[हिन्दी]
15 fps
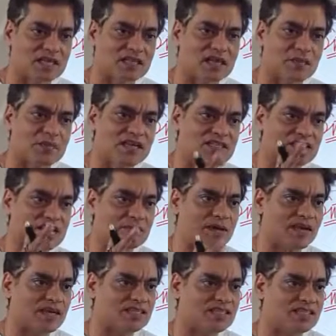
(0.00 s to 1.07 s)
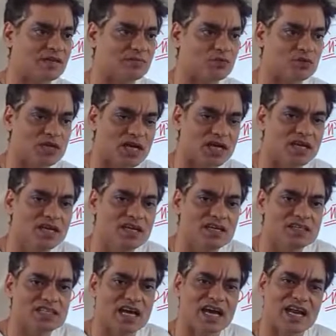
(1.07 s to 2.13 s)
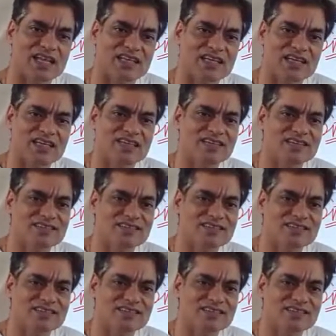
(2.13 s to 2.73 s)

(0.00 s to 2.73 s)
संत कबीर से एक बार किसी ने पूछा सारा दिन